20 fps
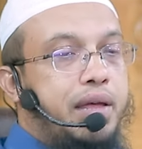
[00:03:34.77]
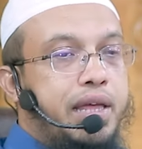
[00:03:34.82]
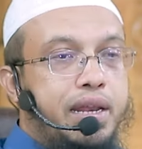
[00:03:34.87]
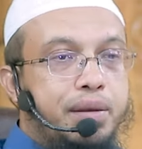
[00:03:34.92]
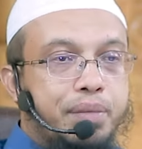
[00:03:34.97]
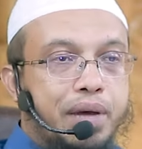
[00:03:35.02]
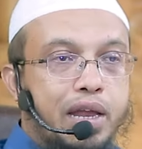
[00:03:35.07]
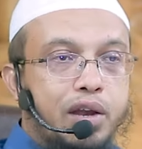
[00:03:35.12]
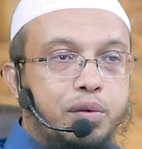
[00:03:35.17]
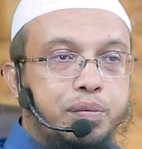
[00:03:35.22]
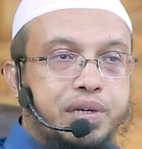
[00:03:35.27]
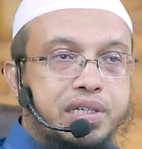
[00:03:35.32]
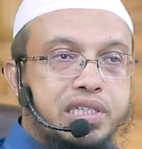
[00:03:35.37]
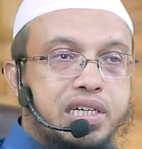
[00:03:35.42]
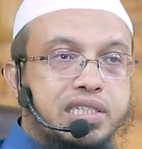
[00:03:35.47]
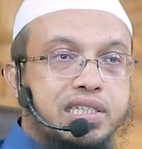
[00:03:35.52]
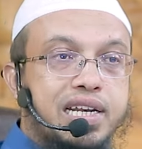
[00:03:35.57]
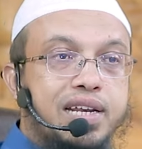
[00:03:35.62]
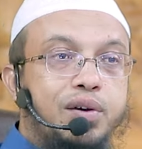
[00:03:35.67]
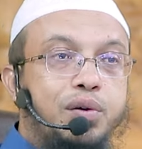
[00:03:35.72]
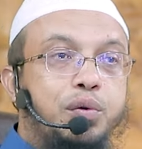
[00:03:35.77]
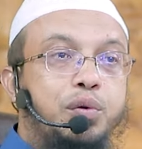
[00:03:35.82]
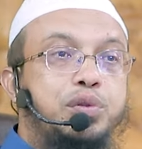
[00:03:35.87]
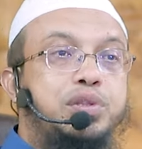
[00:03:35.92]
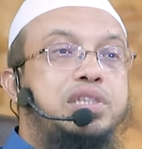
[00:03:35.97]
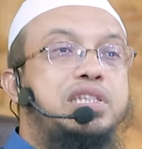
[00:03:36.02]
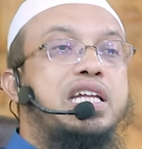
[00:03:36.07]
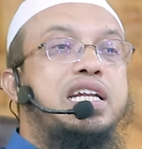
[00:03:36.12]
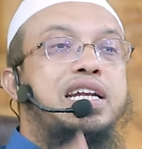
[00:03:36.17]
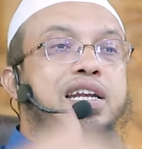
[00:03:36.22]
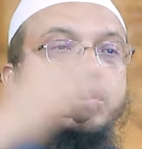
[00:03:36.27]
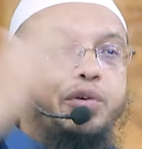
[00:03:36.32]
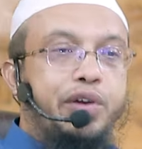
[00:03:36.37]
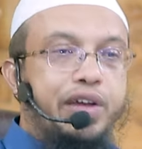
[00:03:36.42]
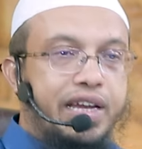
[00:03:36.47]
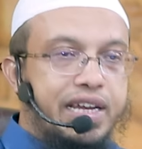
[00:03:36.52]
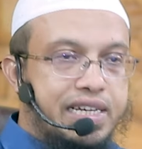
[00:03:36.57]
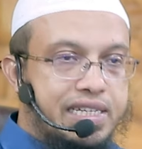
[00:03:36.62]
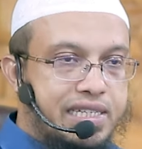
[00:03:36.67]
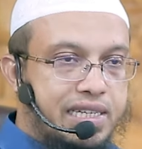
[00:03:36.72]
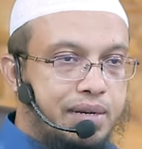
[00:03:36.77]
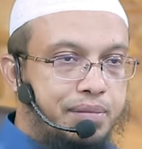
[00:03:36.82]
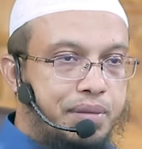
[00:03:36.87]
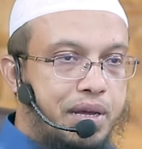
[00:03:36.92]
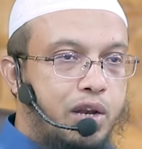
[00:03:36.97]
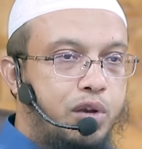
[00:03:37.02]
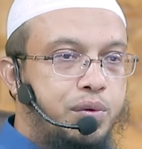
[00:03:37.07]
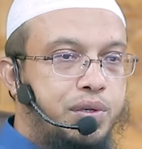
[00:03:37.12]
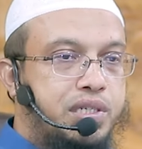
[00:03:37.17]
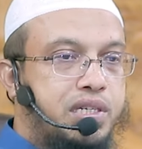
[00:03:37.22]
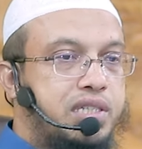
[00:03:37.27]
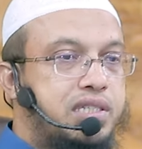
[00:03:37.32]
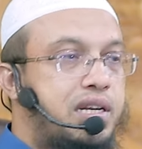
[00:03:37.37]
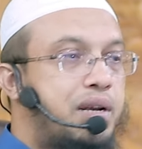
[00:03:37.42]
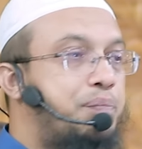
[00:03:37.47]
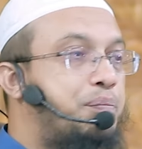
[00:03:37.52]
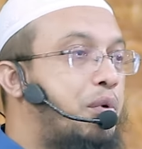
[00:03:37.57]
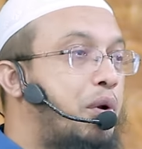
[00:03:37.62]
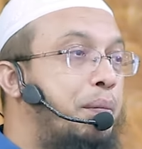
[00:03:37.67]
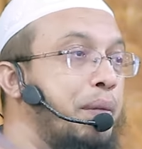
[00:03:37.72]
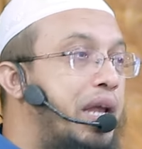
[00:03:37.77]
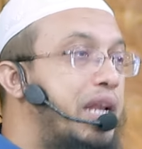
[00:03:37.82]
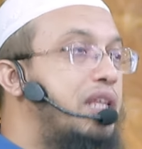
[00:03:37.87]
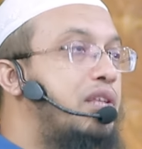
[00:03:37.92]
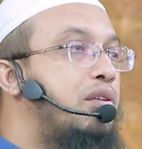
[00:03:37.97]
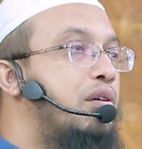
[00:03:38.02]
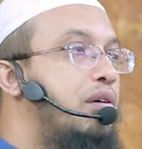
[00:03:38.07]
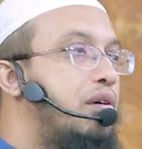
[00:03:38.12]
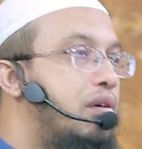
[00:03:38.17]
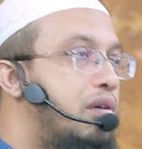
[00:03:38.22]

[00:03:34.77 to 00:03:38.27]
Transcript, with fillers: এর ভালোবাসায় যারা উত্তীর্ণ হয়ে গেছেন ভালোবাসায় যারা প্রমাণিত